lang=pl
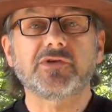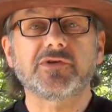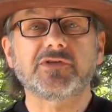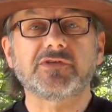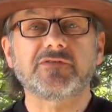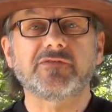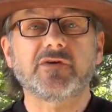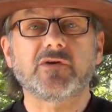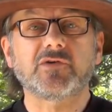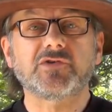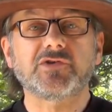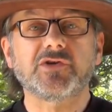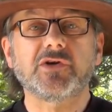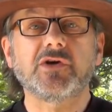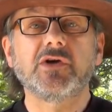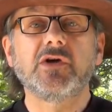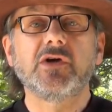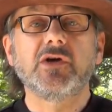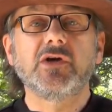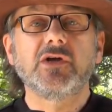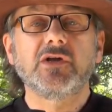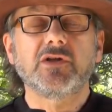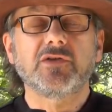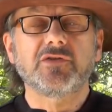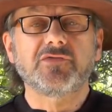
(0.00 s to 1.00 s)
nazywał się
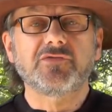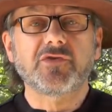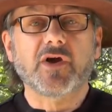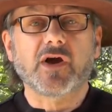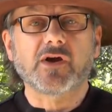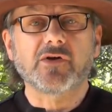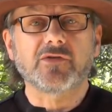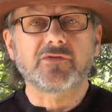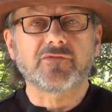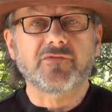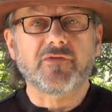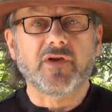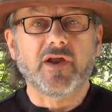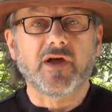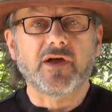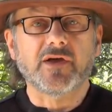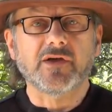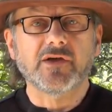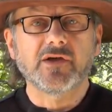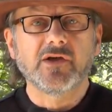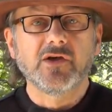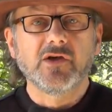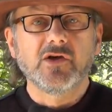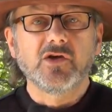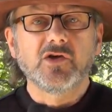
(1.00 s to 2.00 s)
Dragonfly,